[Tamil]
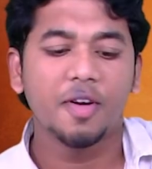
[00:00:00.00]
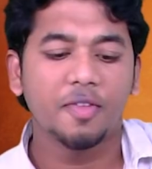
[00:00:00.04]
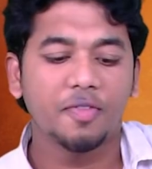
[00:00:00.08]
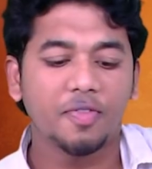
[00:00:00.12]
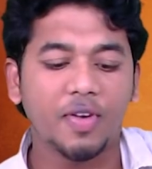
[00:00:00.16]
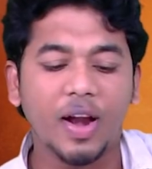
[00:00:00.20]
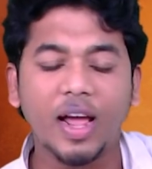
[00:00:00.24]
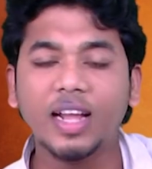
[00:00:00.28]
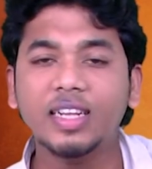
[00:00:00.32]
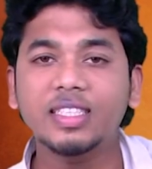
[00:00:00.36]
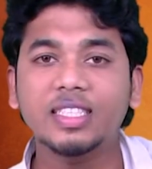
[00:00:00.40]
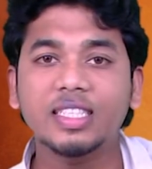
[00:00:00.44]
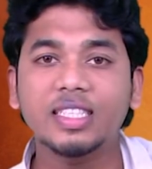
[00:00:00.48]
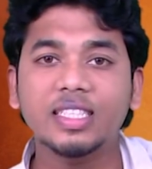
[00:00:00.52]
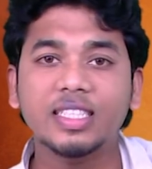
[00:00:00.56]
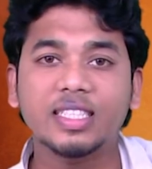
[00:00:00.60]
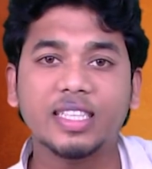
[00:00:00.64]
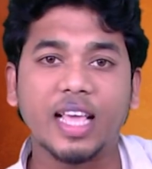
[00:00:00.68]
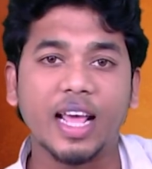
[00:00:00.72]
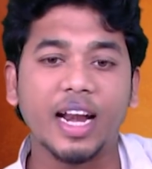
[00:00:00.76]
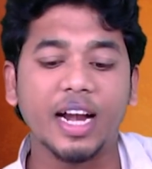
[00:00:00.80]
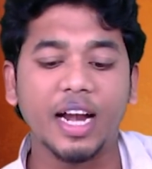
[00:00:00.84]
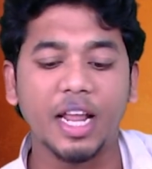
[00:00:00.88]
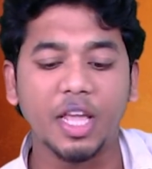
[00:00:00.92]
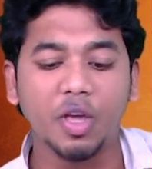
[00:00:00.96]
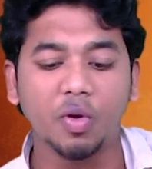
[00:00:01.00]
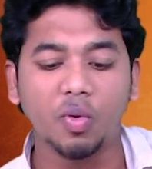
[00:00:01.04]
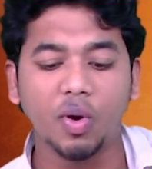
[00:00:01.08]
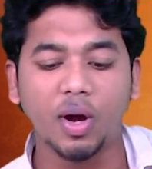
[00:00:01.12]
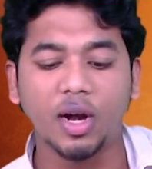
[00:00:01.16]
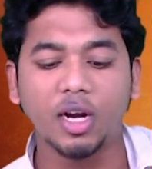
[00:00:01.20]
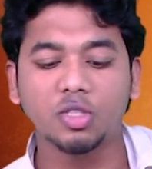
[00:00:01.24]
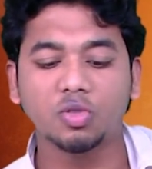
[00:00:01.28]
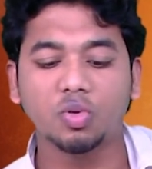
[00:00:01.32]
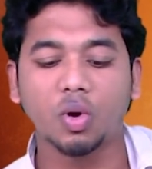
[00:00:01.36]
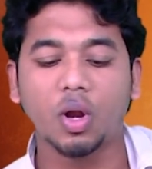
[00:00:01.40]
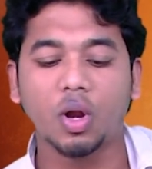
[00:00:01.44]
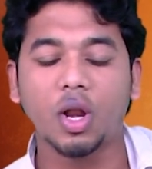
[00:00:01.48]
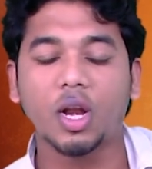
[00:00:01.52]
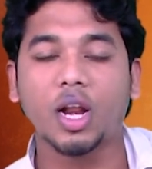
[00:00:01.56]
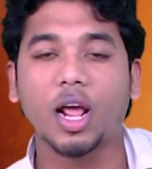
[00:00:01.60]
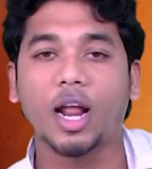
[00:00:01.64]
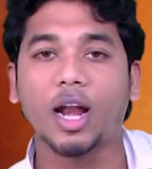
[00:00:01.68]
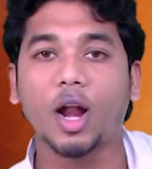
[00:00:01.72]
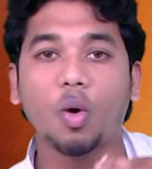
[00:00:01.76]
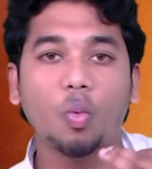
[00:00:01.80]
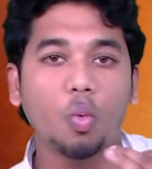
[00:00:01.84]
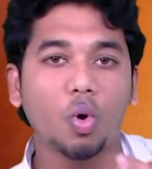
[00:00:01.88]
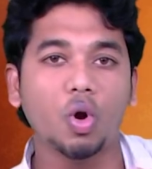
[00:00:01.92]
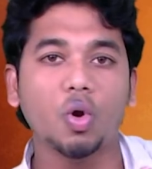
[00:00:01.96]
ஃப்ரான்சிஸ் கெனடி இவர் என்ன
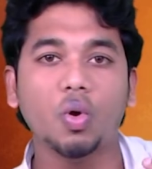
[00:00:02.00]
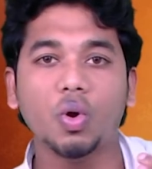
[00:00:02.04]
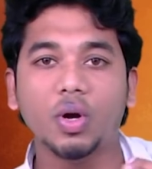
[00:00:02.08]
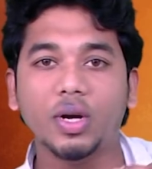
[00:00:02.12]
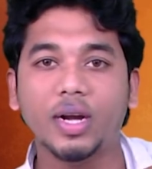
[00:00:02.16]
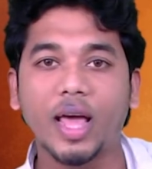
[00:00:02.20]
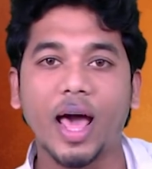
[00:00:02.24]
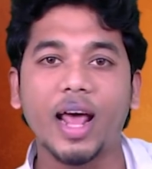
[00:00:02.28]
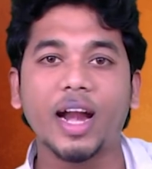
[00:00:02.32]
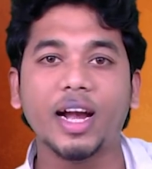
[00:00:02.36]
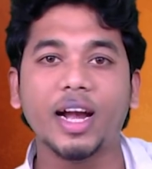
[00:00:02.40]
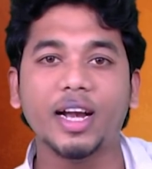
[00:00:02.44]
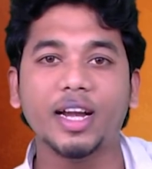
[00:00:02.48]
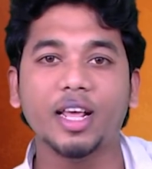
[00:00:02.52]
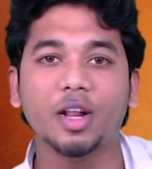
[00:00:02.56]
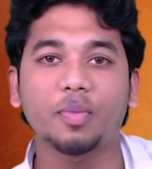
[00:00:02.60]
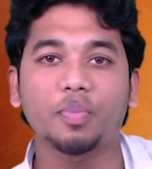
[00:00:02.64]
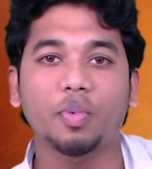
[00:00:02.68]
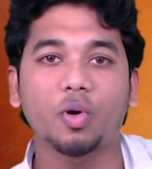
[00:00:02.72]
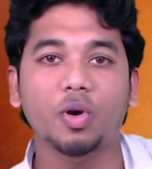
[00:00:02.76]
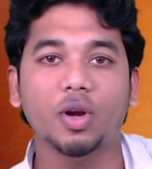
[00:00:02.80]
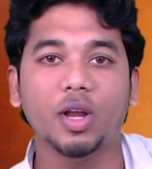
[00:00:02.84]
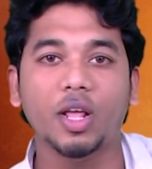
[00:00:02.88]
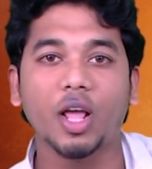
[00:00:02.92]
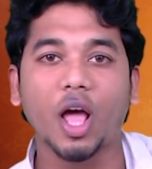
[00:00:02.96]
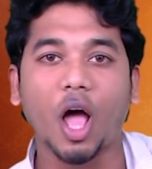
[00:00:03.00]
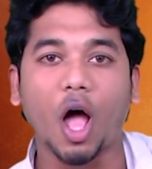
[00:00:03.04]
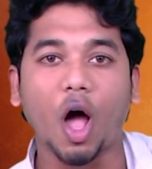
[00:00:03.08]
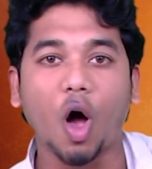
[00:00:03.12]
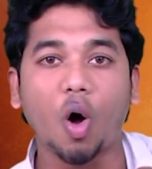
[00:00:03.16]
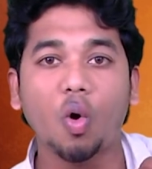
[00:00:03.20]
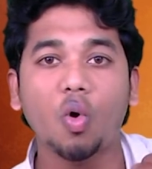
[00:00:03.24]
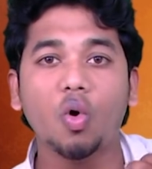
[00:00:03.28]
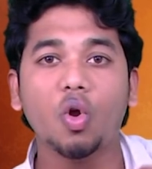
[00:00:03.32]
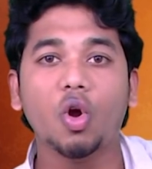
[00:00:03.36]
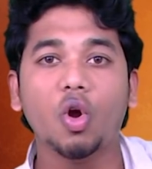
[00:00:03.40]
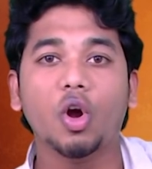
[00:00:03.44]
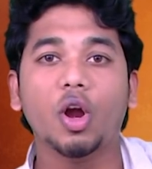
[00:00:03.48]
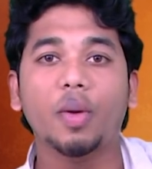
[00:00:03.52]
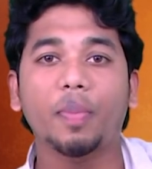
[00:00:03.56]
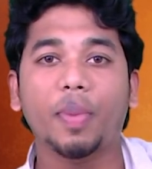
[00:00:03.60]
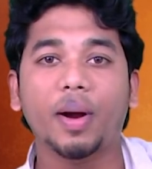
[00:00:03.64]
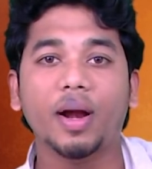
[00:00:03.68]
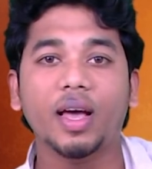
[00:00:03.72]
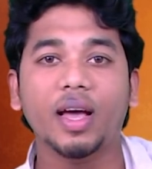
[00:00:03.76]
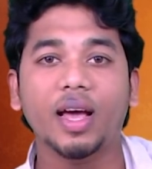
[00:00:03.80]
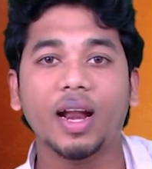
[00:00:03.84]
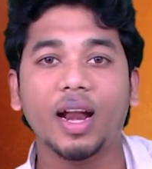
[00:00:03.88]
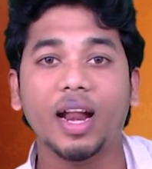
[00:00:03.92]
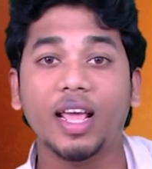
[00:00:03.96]
சொல்லியிருக்காருன்னா ஒரு ஒரு டேரக்டர் போட்டு அவங்களோட
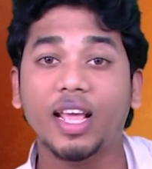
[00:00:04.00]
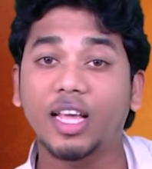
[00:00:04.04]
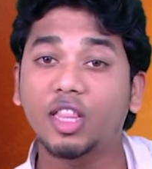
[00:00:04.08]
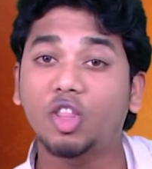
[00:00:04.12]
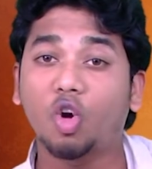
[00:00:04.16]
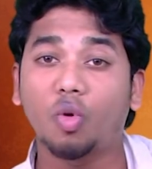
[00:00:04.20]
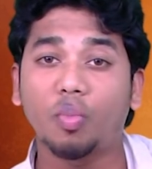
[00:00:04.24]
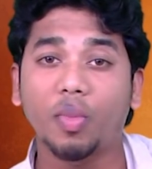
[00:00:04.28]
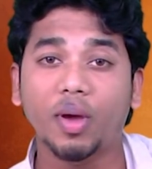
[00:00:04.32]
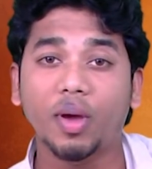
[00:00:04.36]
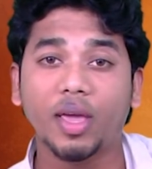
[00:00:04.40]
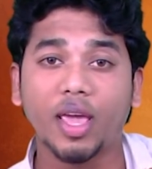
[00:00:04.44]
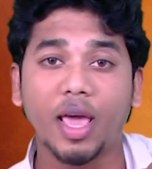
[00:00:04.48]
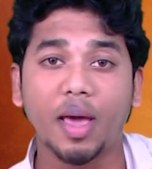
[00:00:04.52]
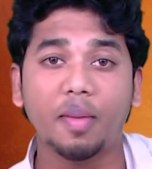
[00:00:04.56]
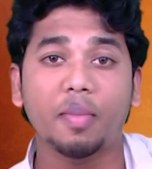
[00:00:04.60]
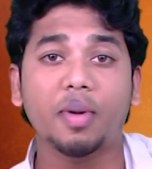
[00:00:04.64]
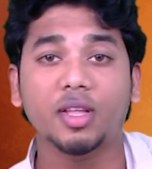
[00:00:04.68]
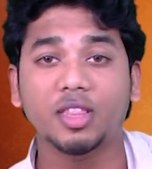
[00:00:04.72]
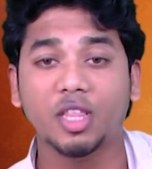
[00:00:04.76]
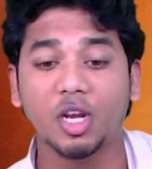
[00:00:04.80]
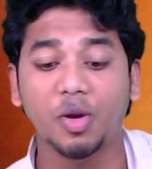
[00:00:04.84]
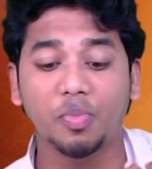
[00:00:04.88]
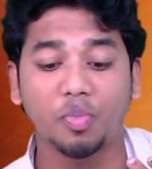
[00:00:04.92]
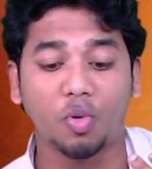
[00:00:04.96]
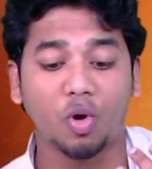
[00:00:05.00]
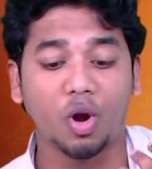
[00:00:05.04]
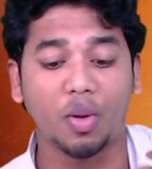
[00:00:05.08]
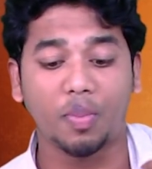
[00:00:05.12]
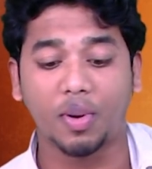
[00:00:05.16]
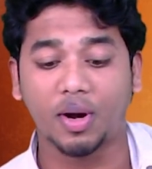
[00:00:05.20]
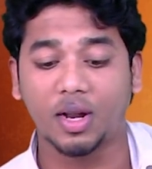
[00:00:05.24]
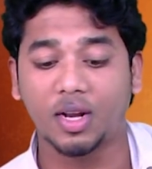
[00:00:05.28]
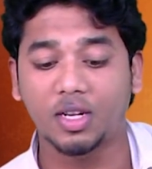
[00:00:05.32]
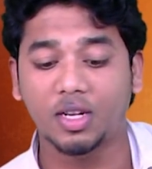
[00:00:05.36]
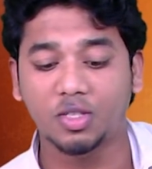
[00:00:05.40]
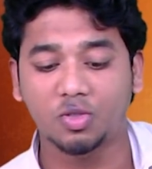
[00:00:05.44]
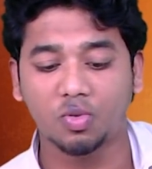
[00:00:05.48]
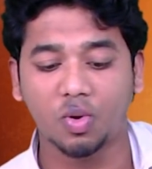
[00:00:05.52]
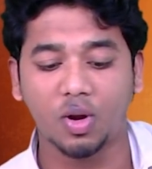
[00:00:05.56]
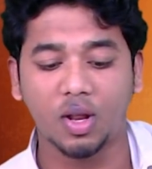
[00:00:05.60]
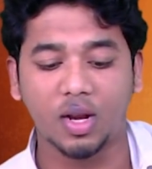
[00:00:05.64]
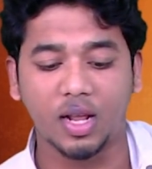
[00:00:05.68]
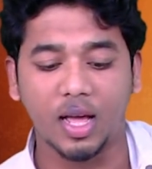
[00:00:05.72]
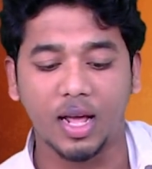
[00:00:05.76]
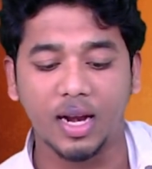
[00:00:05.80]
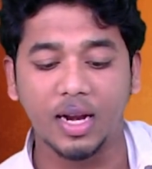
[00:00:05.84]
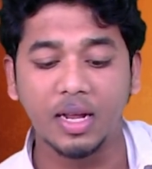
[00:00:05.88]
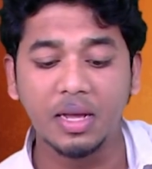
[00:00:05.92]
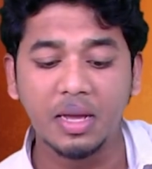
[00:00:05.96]
படங்களில் எது ரொம்ப ஏமாத்தினு போன படம்னு
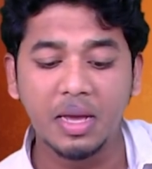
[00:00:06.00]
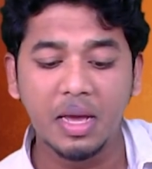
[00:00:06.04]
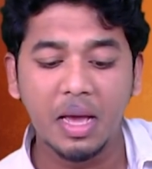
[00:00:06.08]
சொல்லியிருக்காரு